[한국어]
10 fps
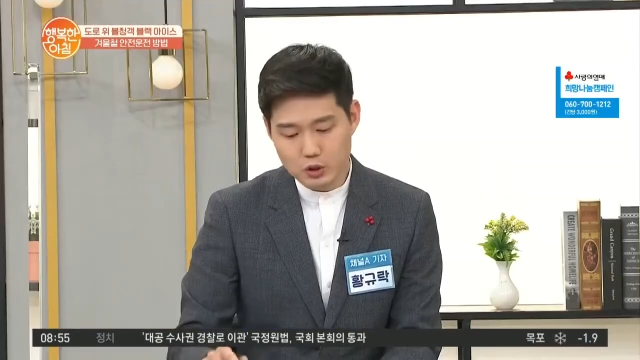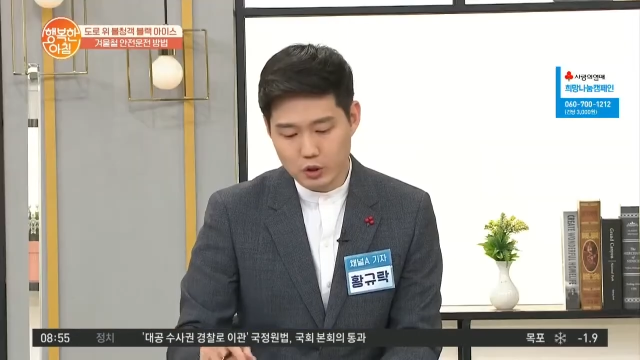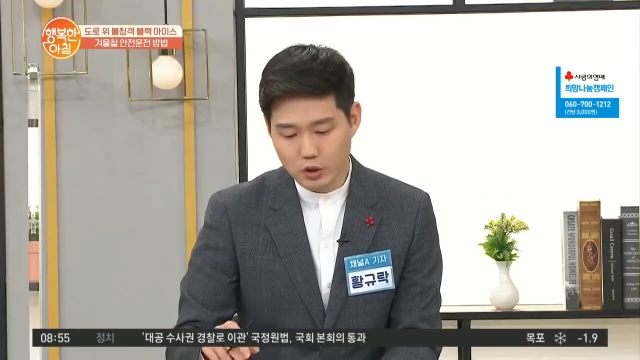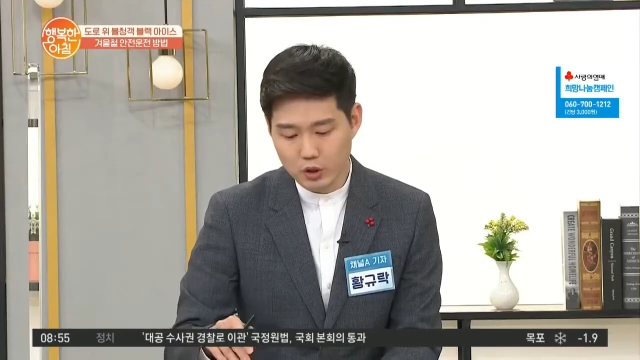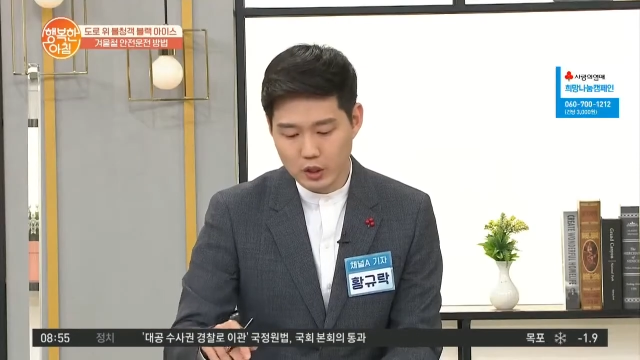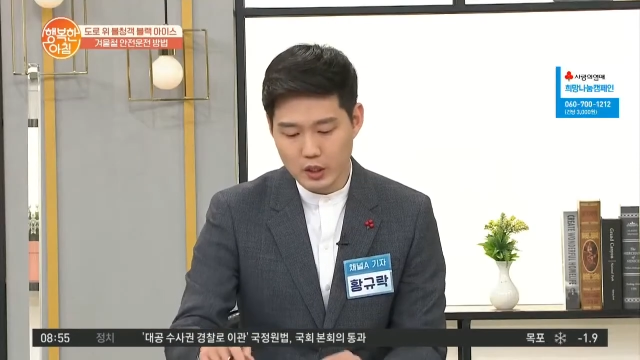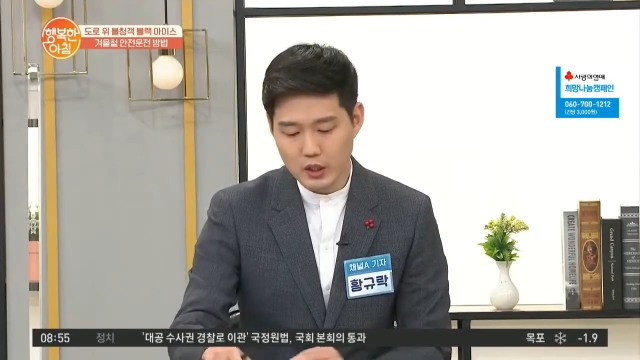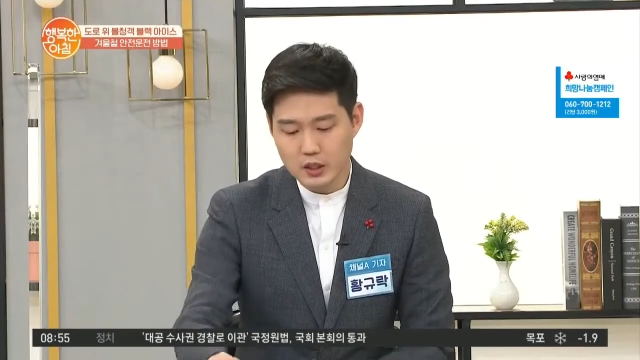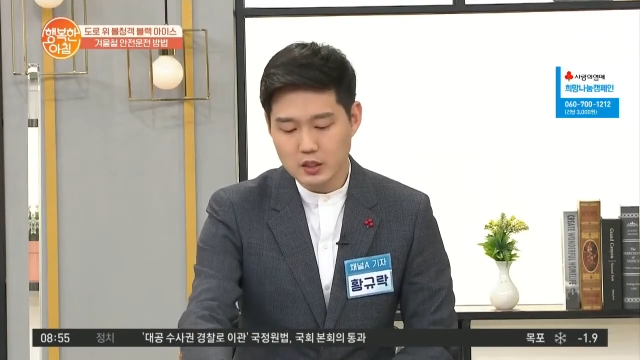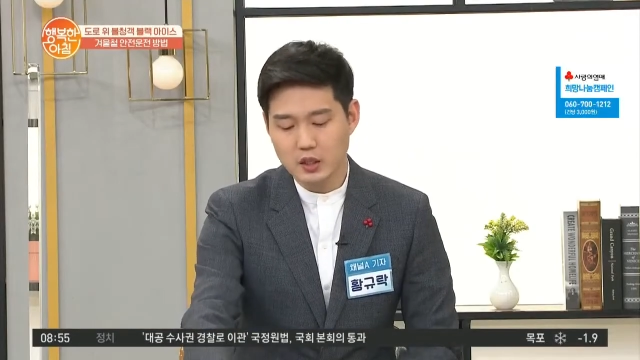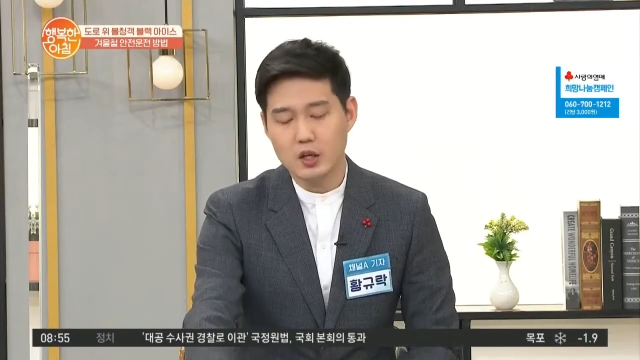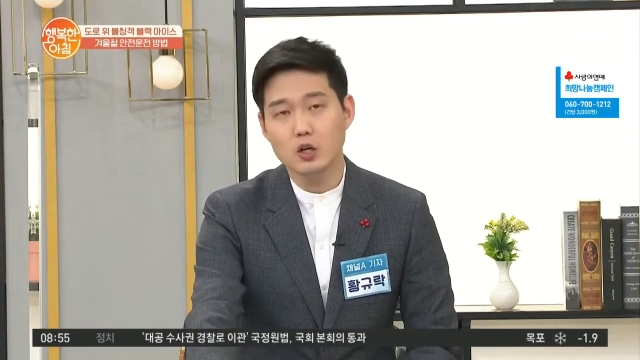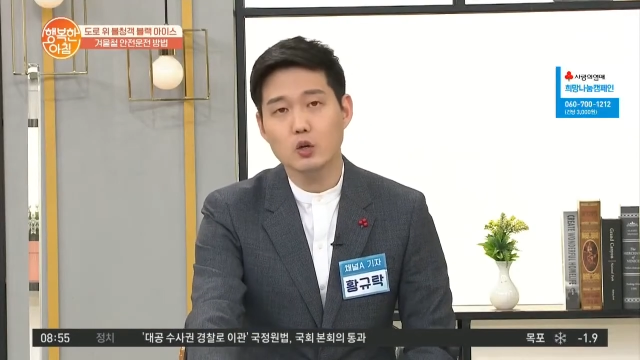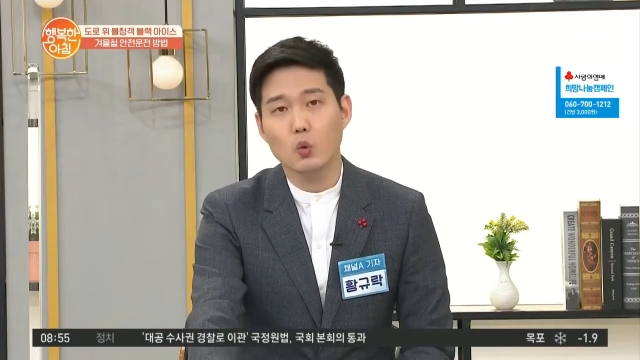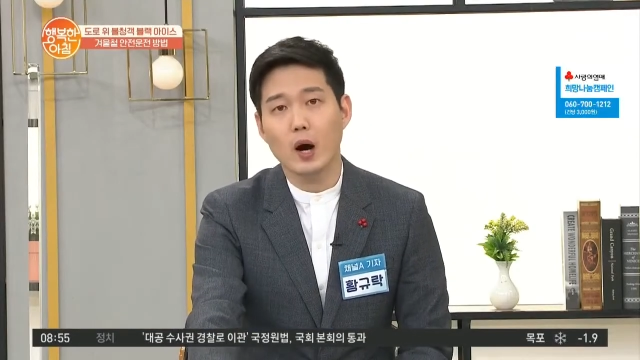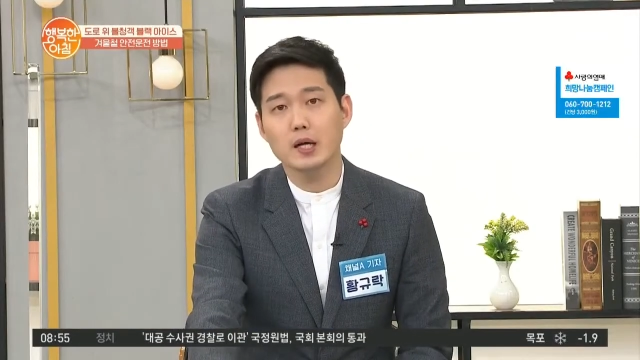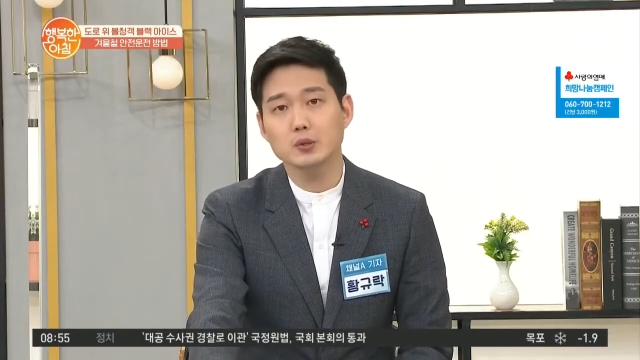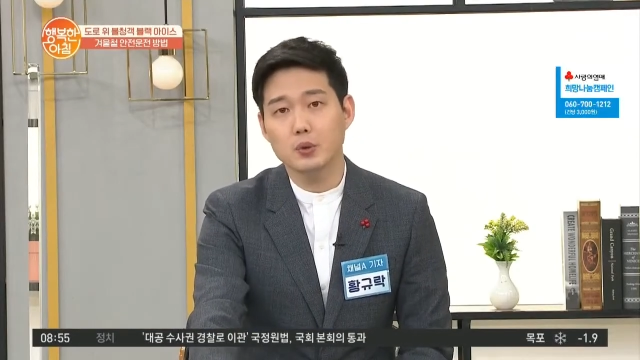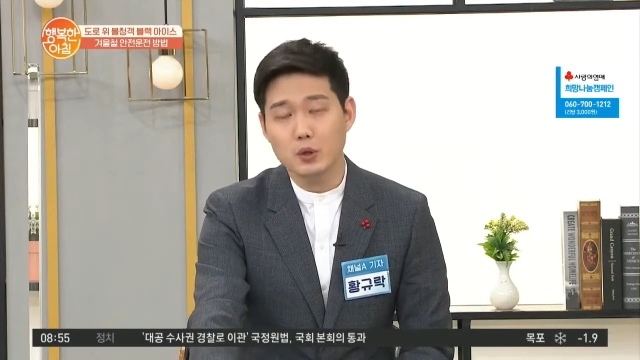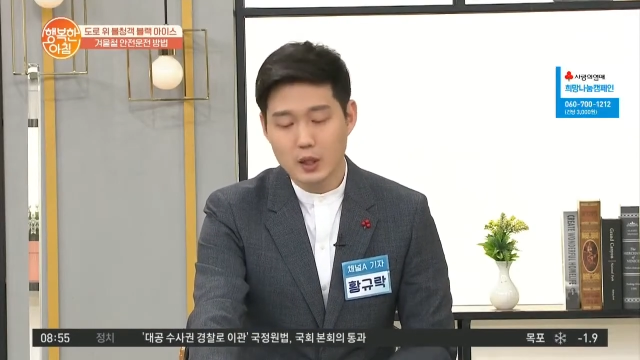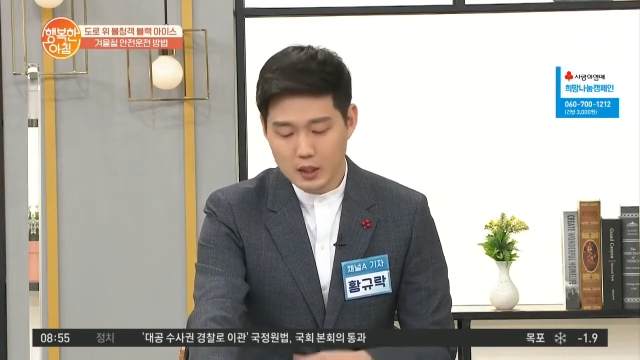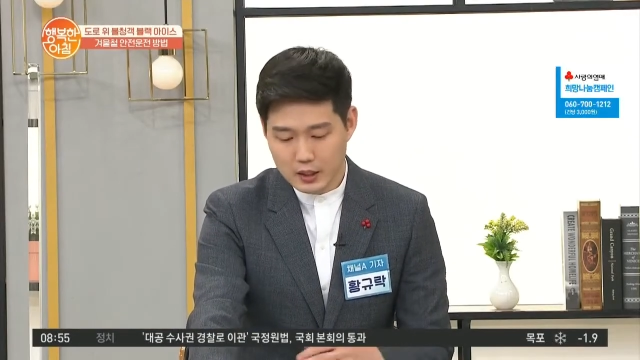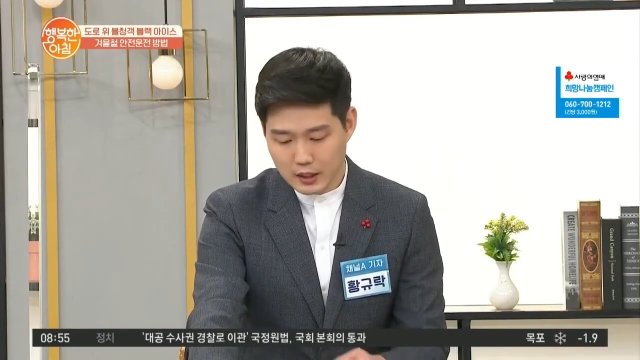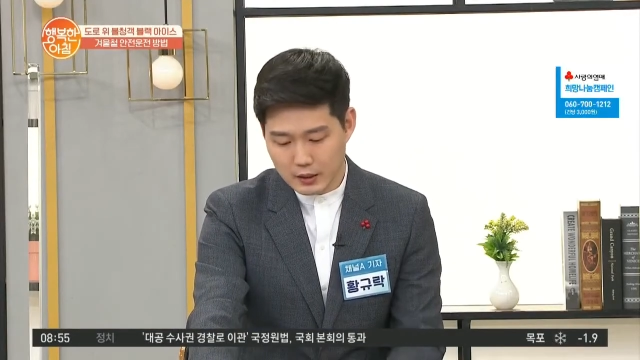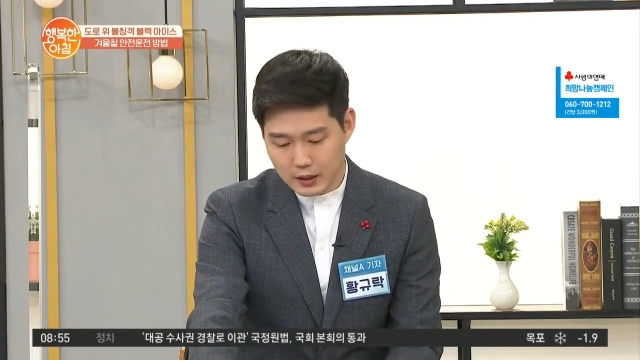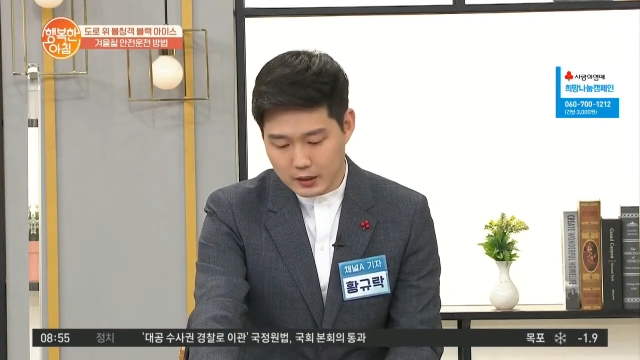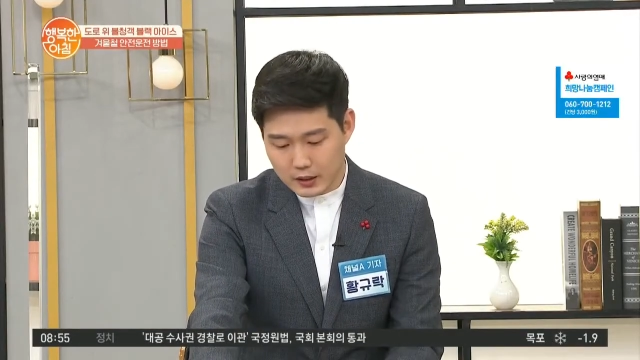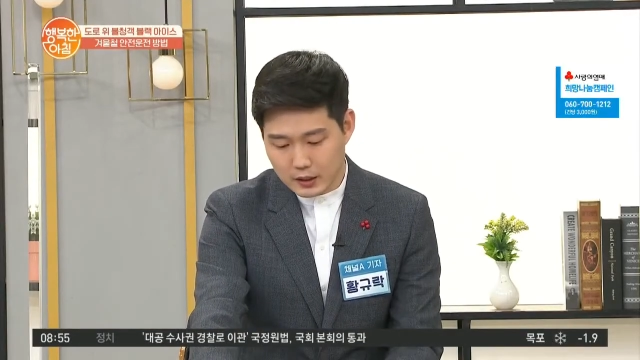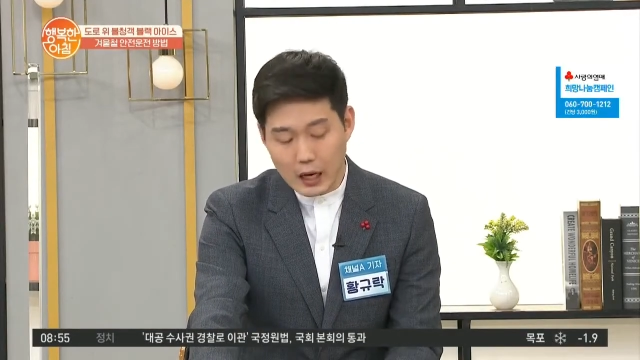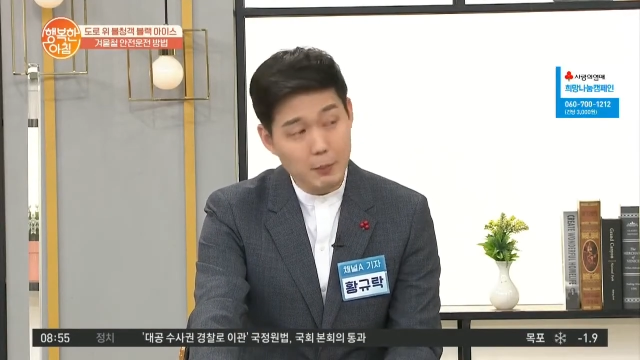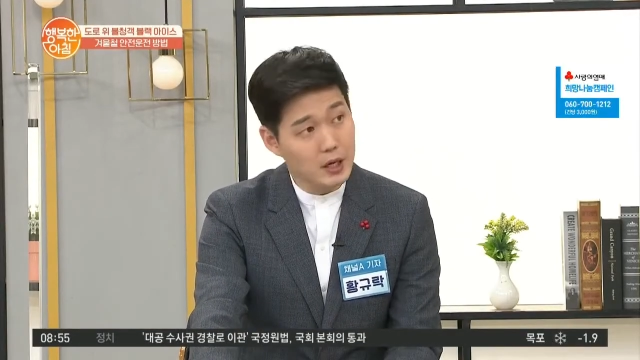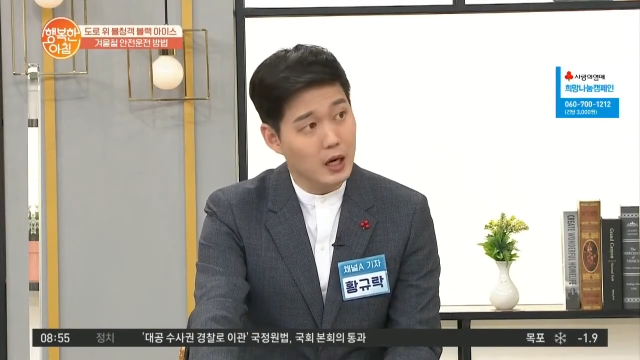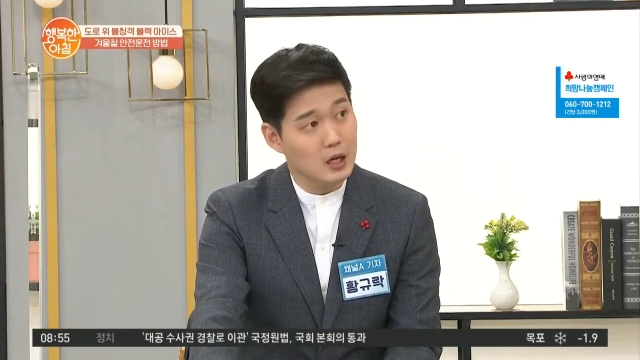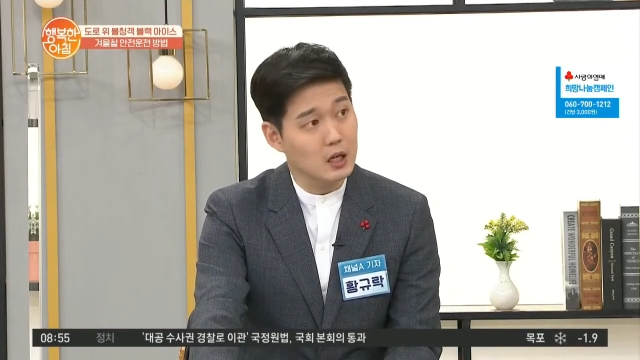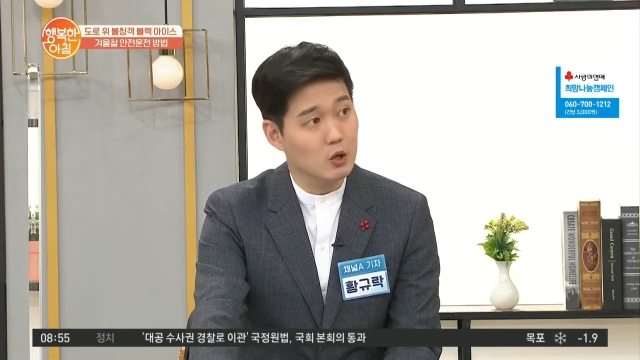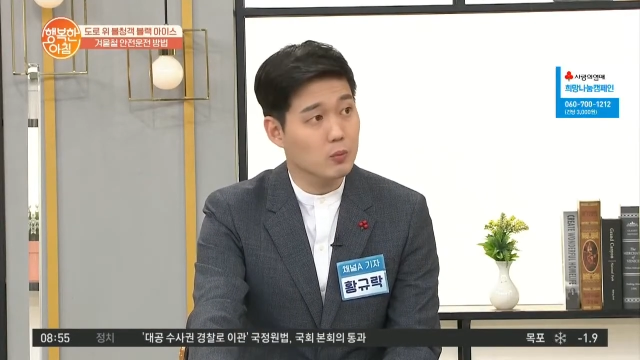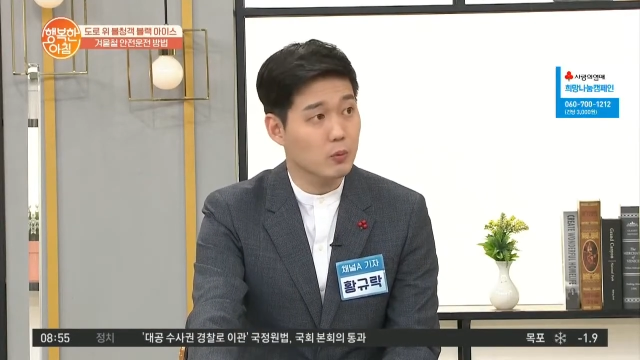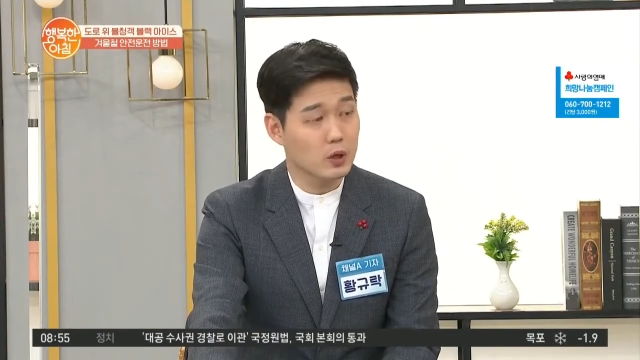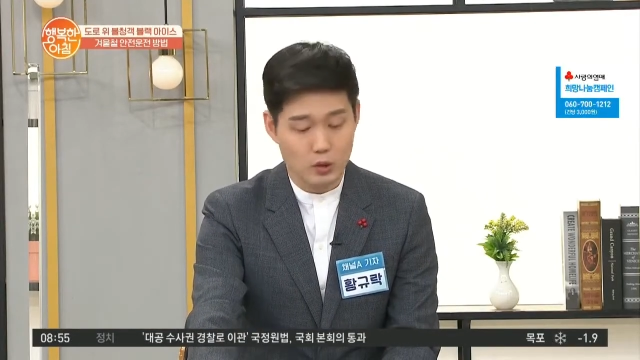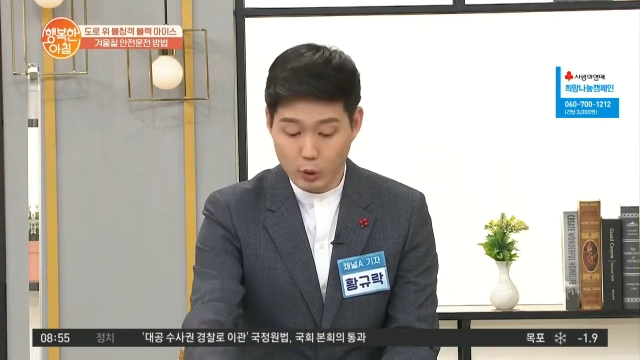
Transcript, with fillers: 예. 예, 인근에요 과속 이 카메라, 음.